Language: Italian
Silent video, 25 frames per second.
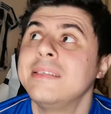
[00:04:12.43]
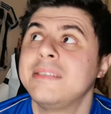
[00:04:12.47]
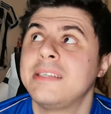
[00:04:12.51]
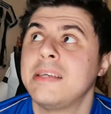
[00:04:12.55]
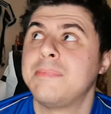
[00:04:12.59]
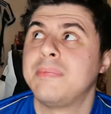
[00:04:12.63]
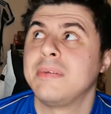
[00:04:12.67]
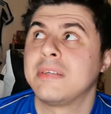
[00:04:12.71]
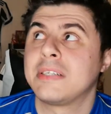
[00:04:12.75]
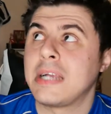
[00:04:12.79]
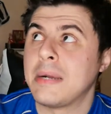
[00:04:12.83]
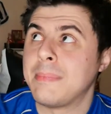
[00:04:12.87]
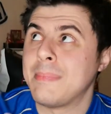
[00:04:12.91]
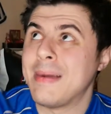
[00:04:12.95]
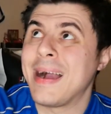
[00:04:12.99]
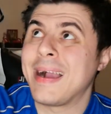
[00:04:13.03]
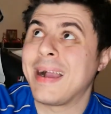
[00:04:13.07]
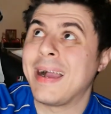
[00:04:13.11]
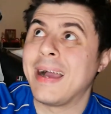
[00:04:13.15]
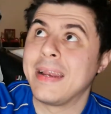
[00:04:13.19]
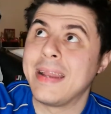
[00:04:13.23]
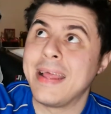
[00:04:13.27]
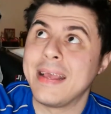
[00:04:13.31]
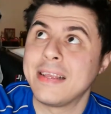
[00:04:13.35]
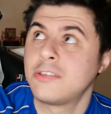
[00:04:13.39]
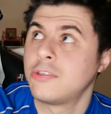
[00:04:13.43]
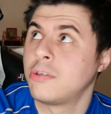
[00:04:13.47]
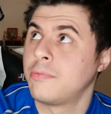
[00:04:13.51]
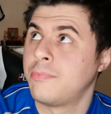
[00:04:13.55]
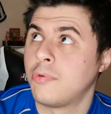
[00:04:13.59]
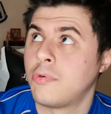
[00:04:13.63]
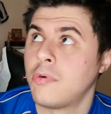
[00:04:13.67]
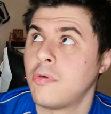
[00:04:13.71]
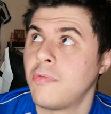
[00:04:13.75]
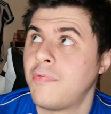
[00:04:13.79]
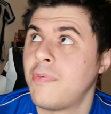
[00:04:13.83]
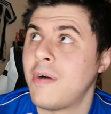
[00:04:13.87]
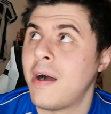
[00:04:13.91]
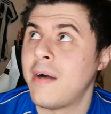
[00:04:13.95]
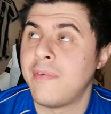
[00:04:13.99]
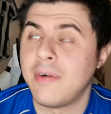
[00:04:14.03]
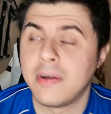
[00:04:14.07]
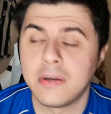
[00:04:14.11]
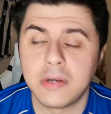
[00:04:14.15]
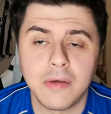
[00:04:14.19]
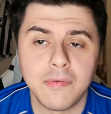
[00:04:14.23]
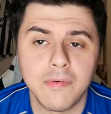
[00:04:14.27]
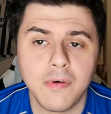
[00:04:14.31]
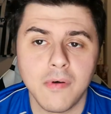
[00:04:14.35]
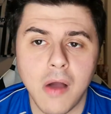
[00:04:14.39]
sempre Scamacca adesso poco fa ha